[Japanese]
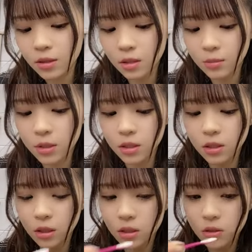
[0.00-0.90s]
寂
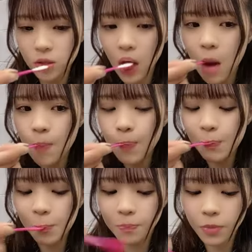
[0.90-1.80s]
しいです
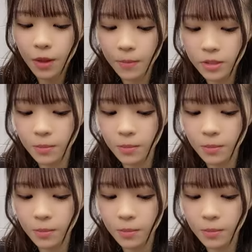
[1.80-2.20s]
め